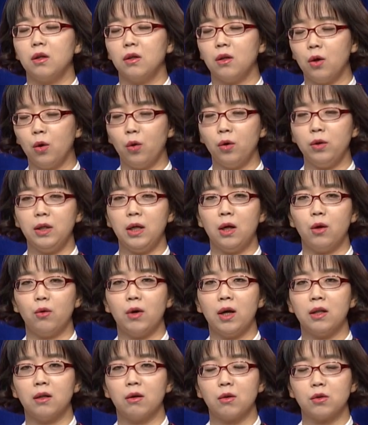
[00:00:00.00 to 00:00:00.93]
결혼이라고
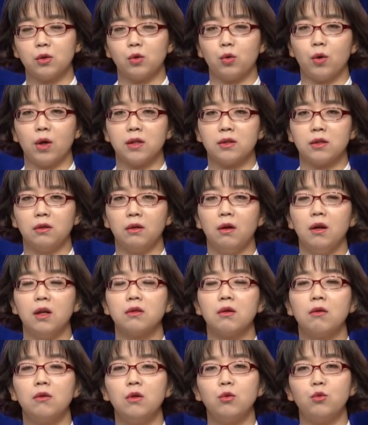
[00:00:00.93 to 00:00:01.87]
하는 것을 통해서 너의
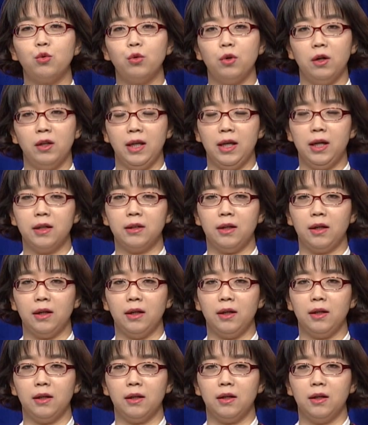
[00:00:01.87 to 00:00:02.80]
성을 구현해야
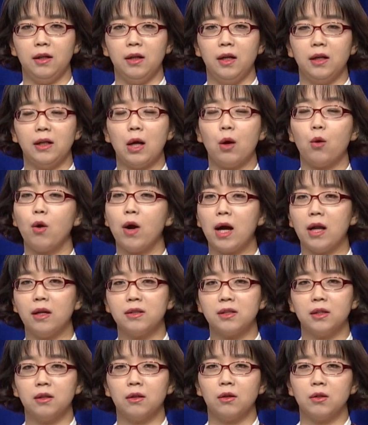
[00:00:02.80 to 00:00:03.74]
돼 라고
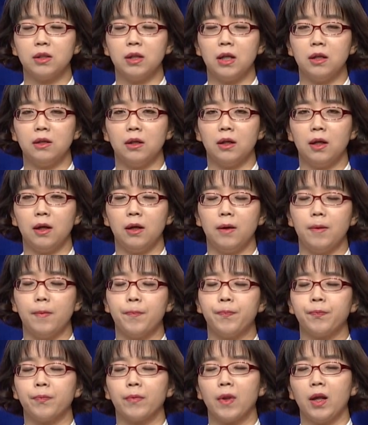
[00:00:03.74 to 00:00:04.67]
가르치는 것이 아니라
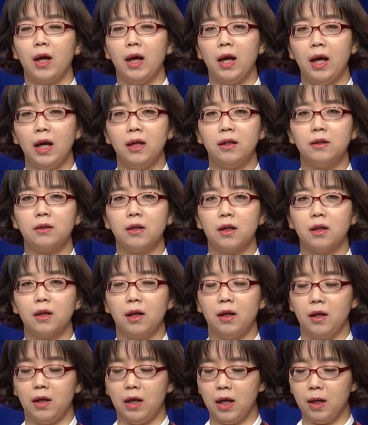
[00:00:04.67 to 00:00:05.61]

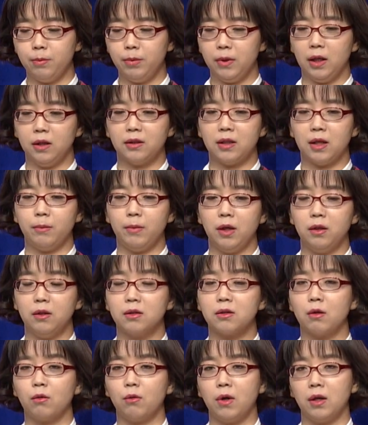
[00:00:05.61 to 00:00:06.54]
아이들에게 합의했다면
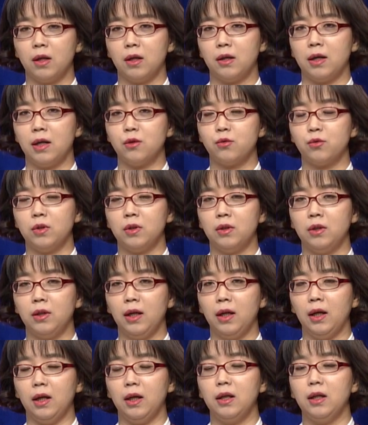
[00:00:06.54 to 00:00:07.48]
성관계를 할 수
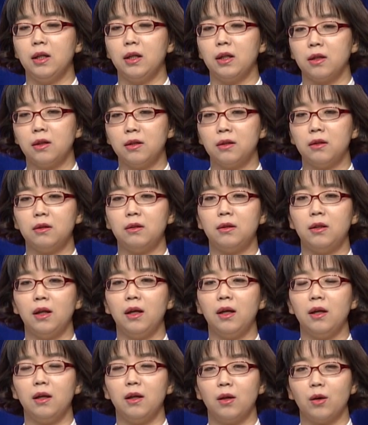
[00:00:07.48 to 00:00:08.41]
있는데
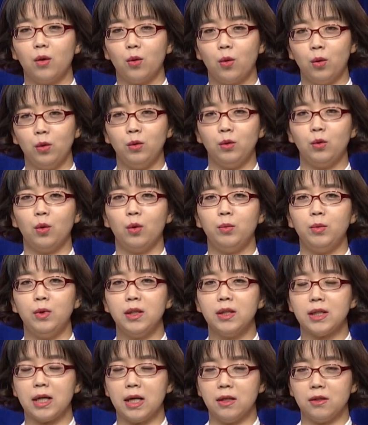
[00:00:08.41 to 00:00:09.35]
그때
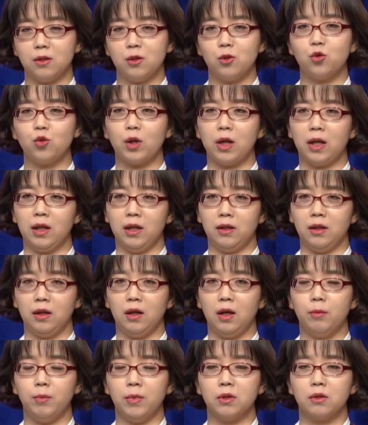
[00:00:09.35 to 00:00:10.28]
콘돔을 잘 쓸 줄 알아야 돼
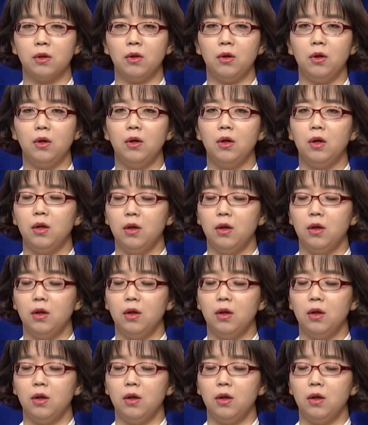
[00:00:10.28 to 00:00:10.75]
하면서